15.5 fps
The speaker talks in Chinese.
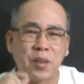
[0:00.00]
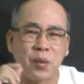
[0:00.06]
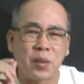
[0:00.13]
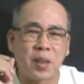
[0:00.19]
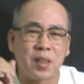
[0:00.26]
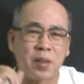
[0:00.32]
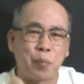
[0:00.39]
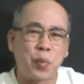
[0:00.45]
用
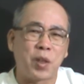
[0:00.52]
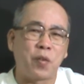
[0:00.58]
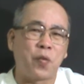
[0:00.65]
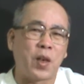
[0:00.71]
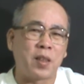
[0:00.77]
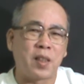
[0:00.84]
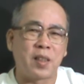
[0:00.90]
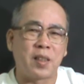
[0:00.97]
的是北
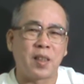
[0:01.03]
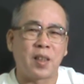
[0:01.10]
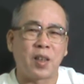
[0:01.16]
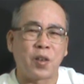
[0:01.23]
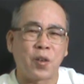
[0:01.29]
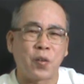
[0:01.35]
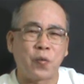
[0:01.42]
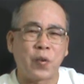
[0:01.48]
方的那
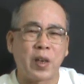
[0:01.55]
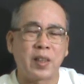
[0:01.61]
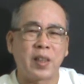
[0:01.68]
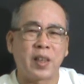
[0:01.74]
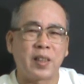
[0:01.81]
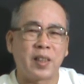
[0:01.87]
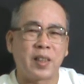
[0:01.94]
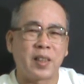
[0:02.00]
个方
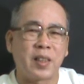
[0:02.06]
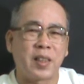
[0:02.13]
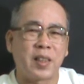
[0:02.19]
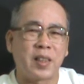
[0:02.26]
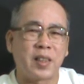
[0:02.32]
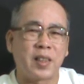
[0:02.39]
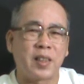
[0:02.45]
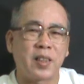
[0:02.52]
言的那
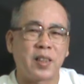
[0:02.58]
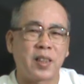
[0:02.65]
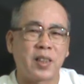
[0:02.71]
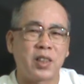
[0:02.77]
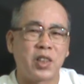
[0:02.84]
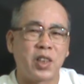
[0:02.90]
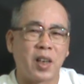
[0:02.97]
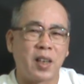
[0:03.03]
个那个那
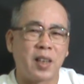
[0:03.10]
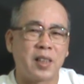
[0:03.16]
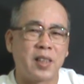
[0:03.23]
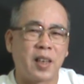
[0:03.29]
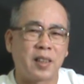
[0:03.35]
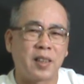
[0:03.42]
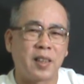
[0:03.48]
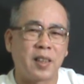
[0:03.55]
个腔来
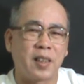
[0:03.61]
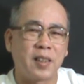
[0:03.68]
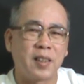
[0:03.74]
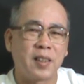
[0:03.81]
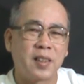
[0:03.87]
唱的啊。